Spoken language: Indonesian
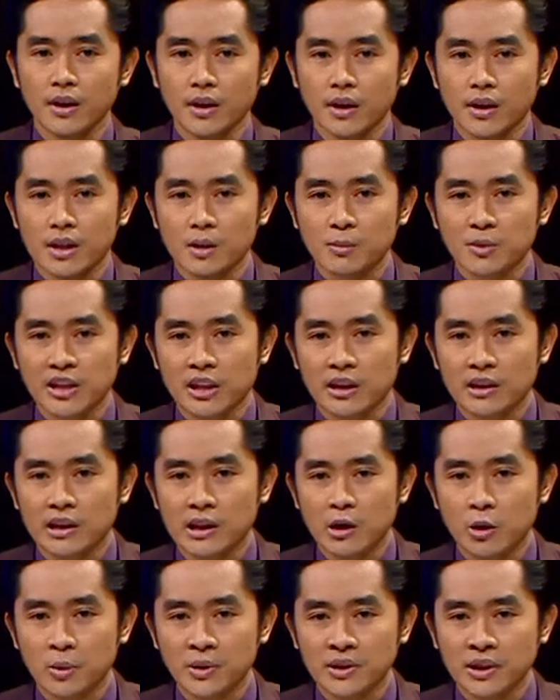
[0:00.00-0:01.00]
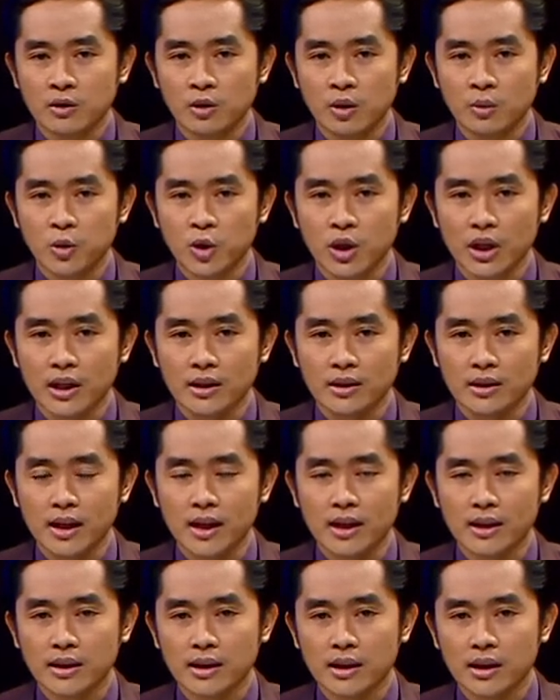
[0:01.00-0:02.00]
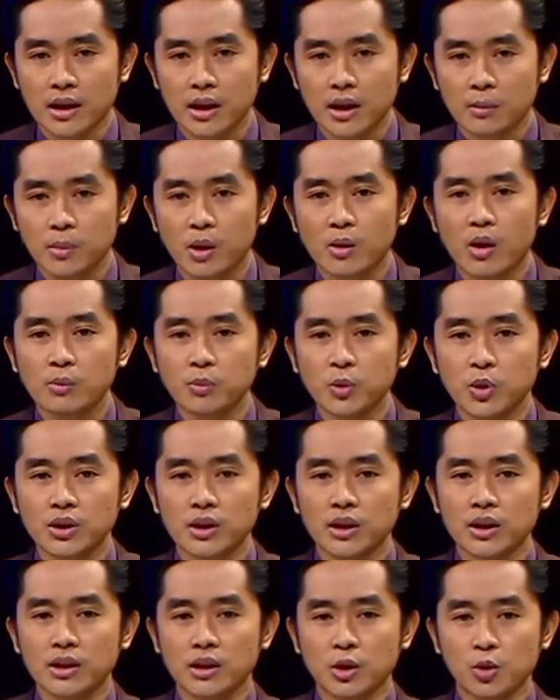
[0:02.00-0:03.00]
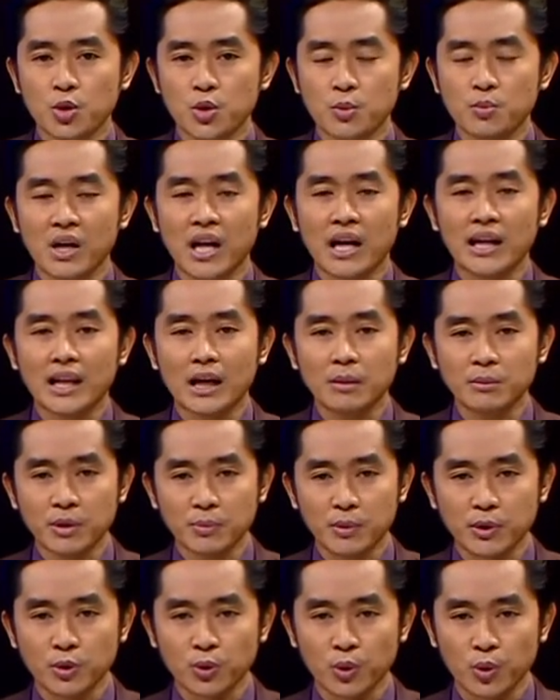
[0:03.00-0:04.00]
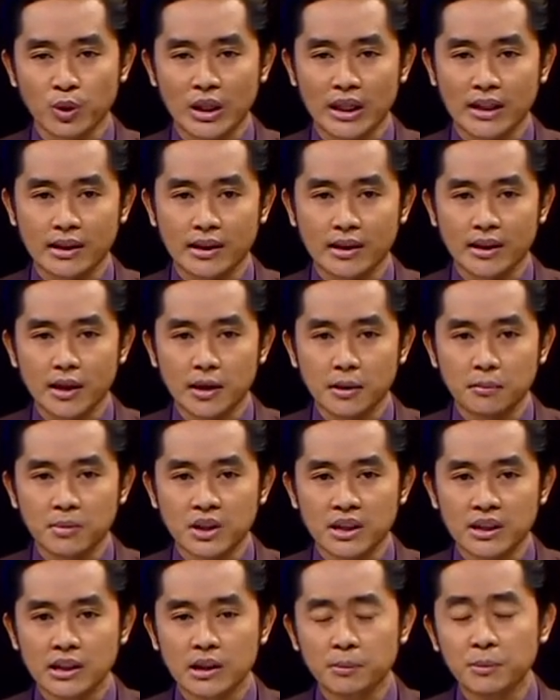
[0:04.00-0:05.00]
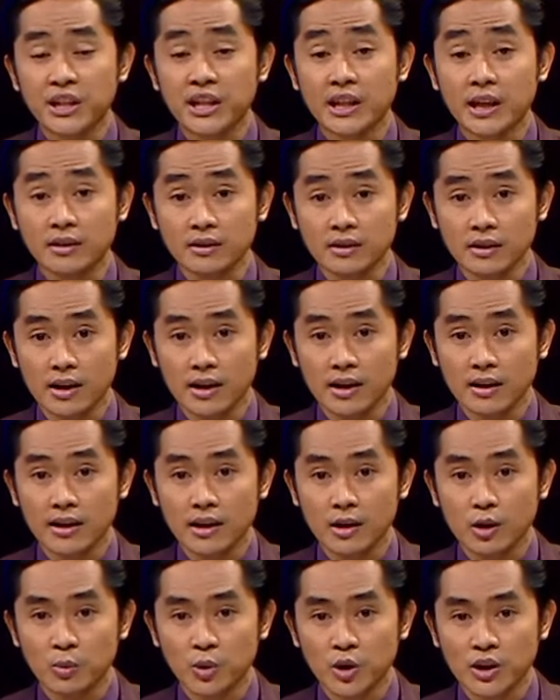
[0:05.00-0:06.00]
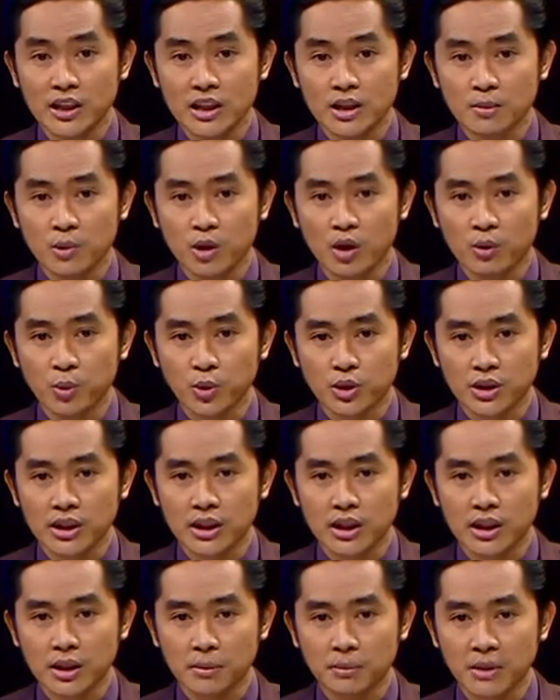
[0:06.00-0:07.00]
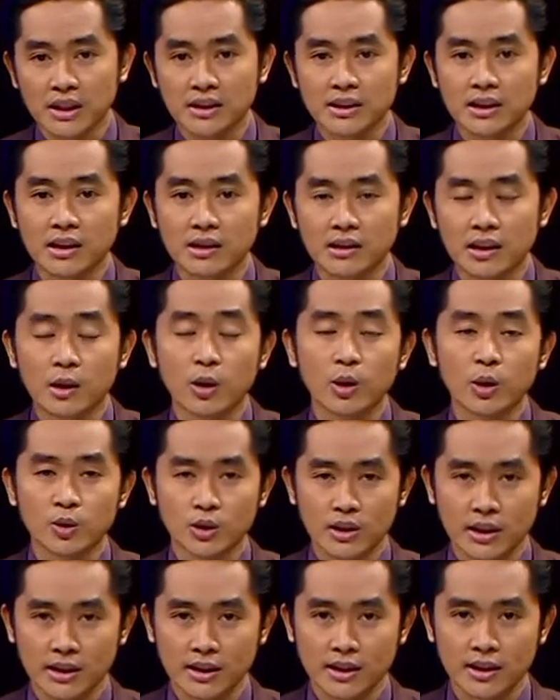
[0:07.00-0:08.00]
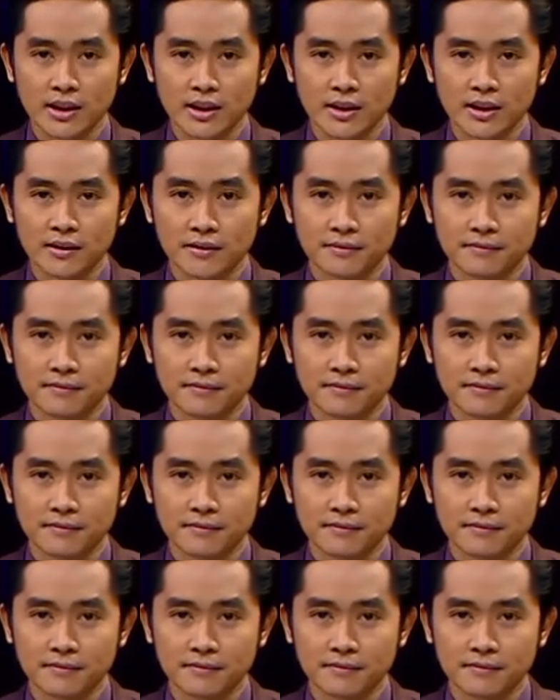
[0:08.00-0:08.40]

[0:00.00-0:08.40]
Sementara di Kabupaten Grobogan, harga bawang putih terus mengalami penurunan. Meski demikian, harga komoditas bawang putih masih tergolong tinggi.